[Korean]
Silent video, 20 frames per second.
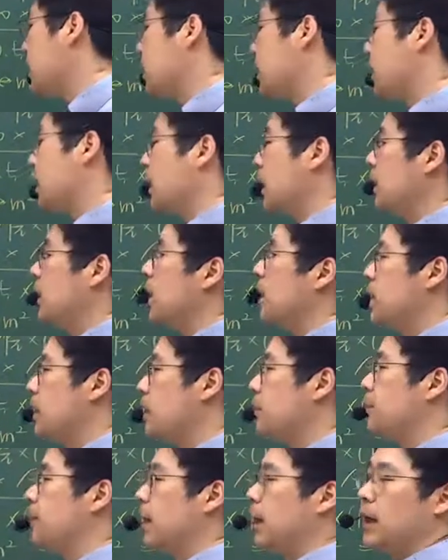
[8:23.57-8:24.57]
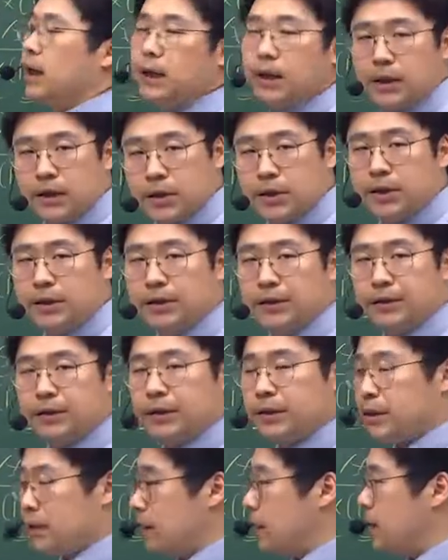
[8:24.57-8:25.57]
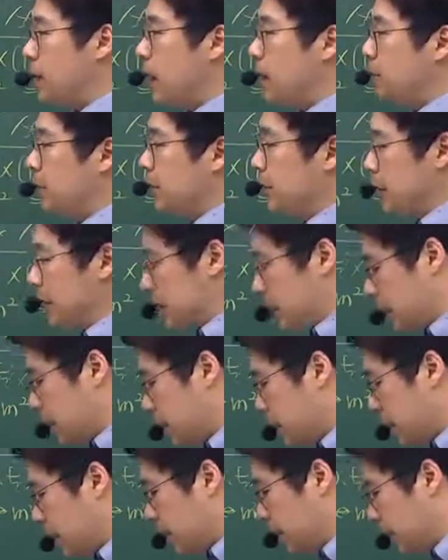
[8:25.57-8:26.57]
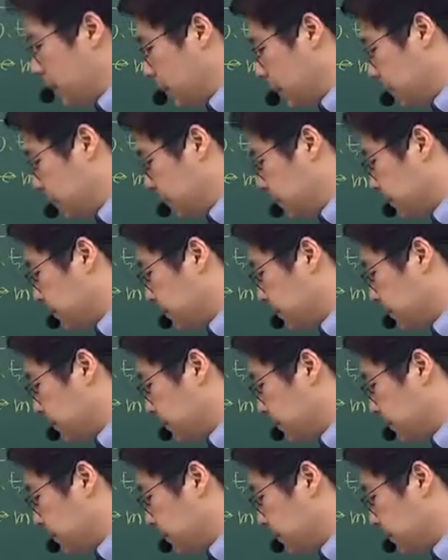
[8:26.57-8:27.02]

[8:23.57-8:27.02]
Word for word: 진행을 한다는 얘기입니다. 그죠? 사 번이 틀린 얘기가 되겠네요.